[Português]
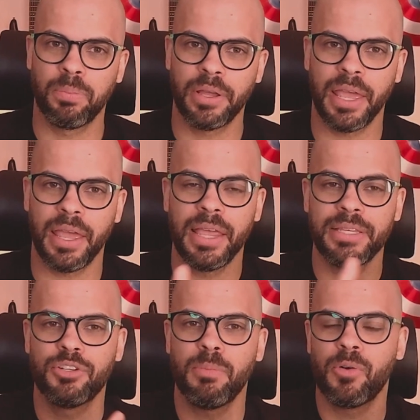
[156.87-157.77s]
Porque
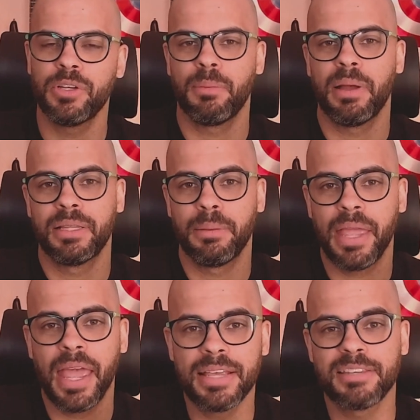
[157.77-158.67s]
existe uma coisa chamada
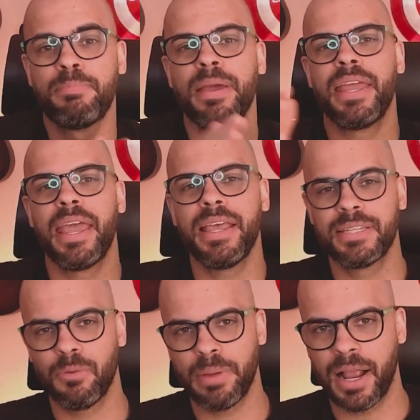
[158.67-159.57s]
também
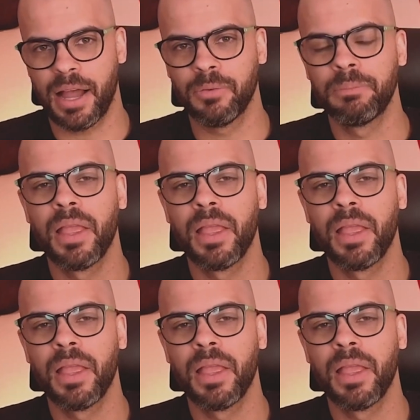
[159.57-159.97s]
experiência no mercado.